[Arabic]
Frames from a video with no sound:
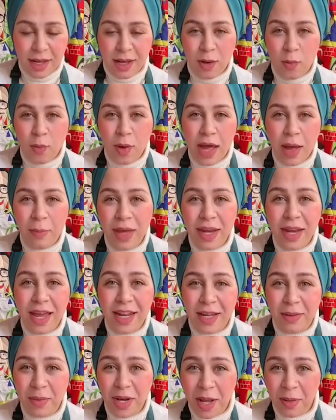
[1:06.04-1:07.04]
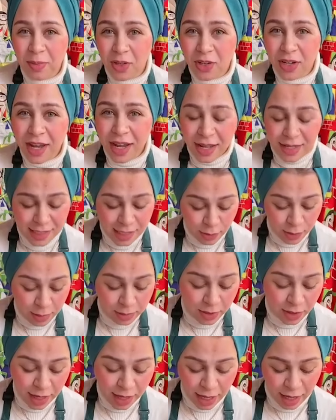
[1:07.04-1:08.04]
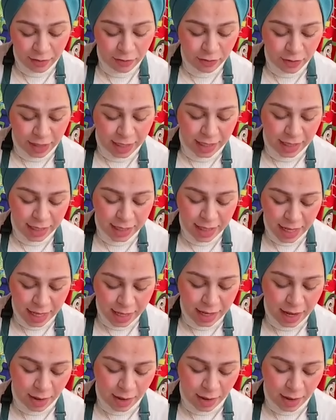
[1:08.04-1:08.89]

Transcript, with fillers: وكمان هنعملها بطريقه هنسويها بطريقه خفيفه جدا